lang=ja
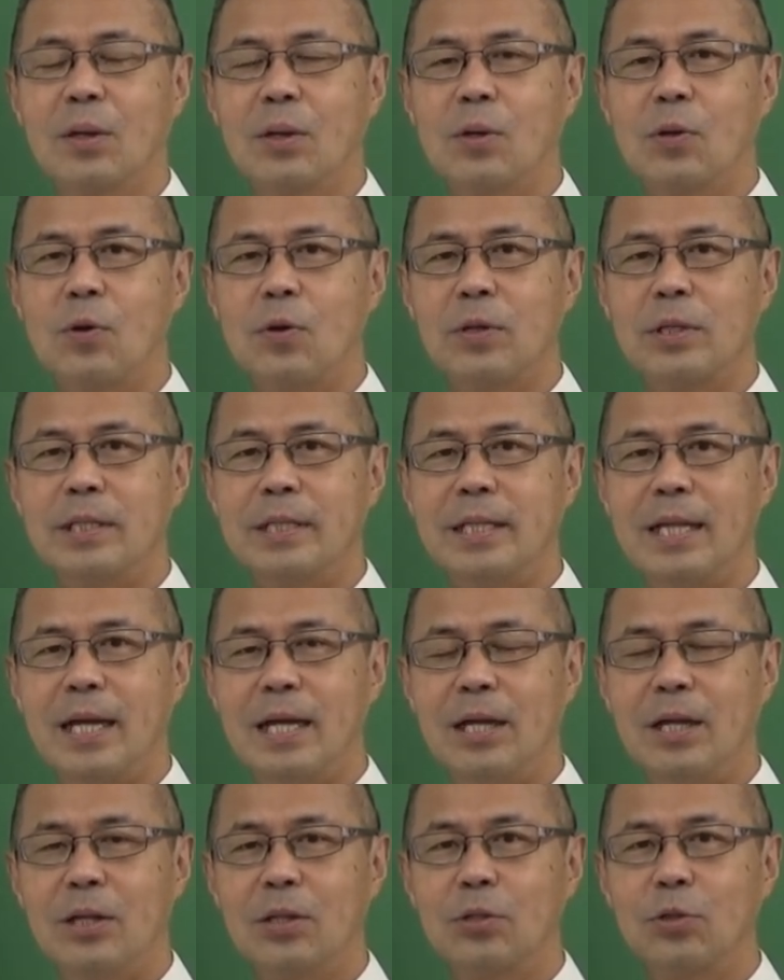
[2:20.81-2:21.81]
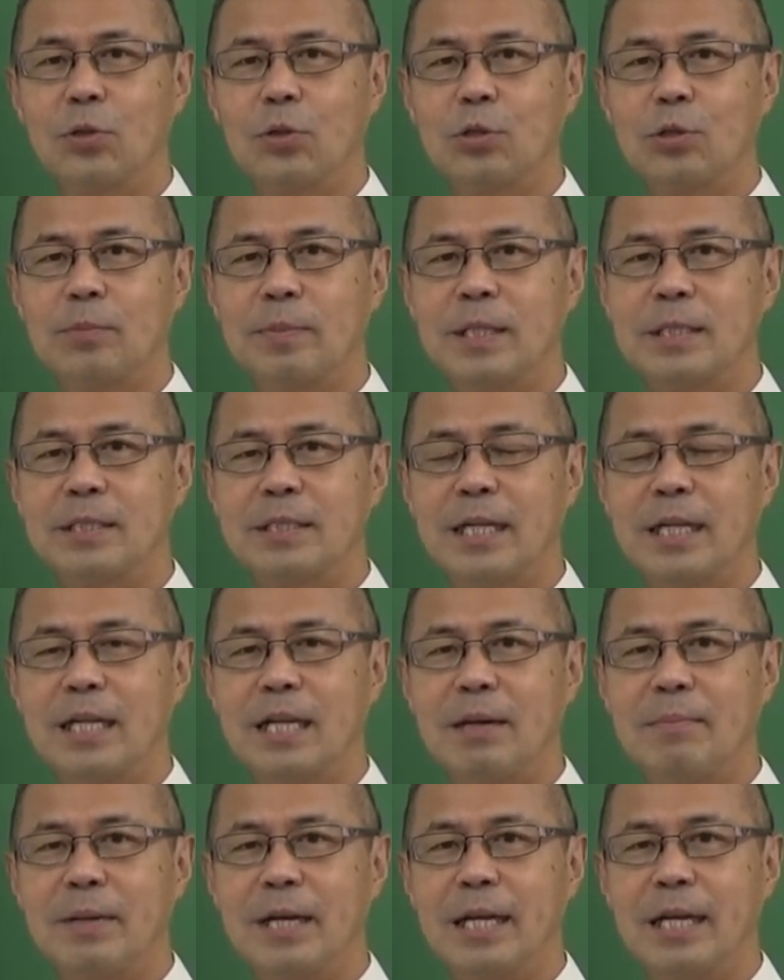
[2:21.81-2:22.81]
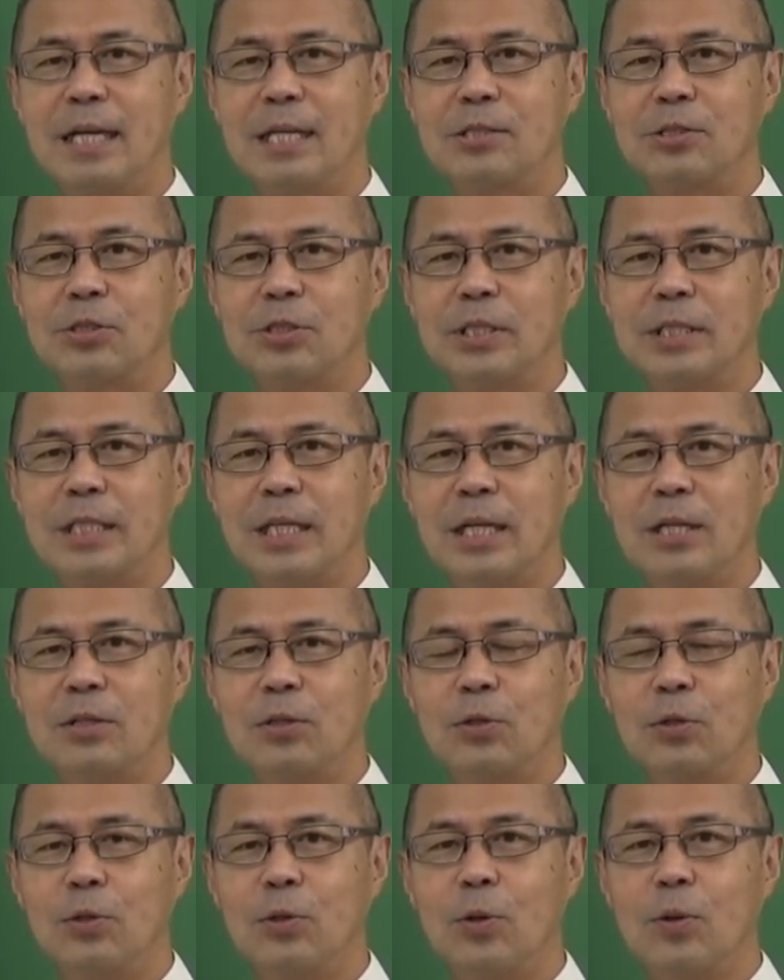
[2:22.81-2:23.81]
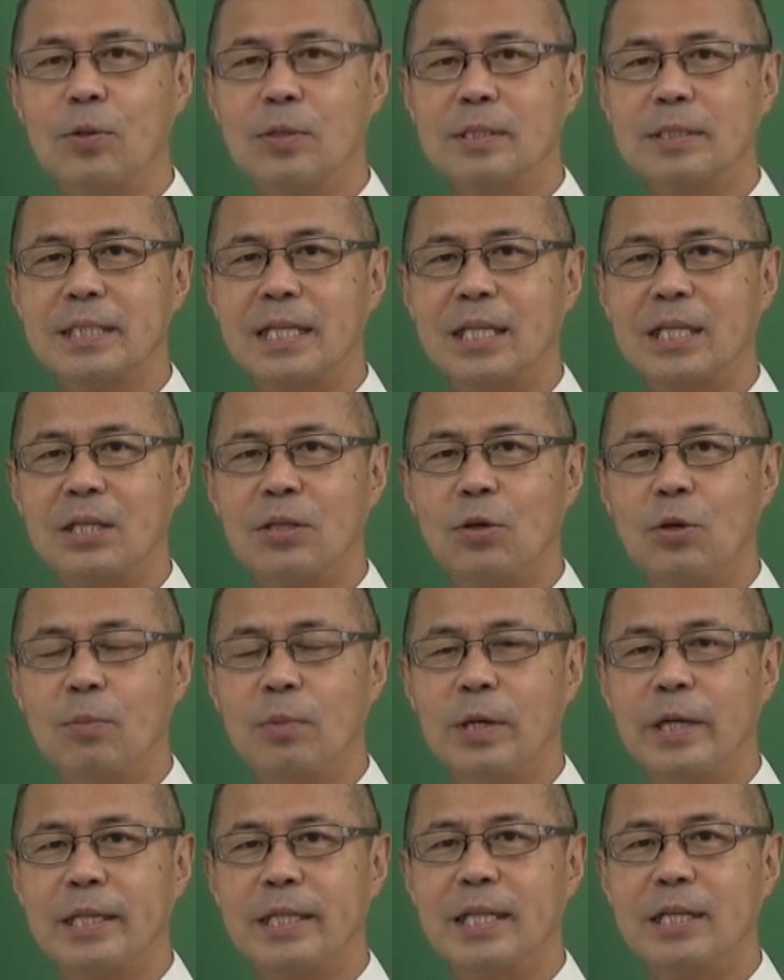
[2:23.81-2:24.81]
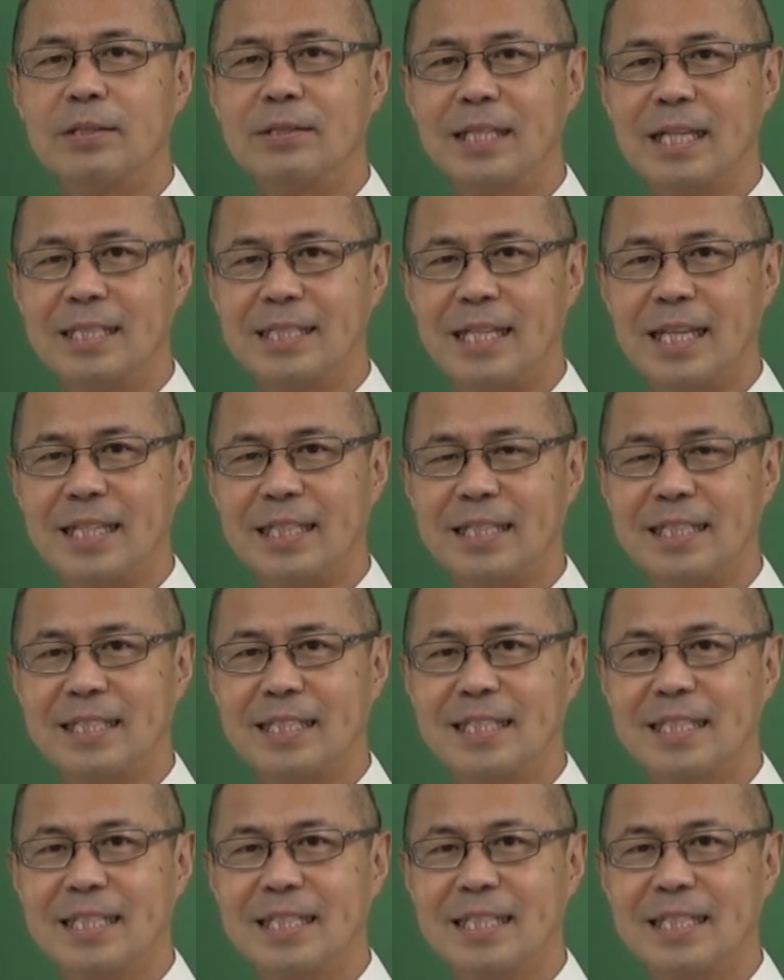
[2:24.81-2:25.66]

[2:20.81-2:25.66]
こういった特別な名前がついていることをぜひ覚えてください。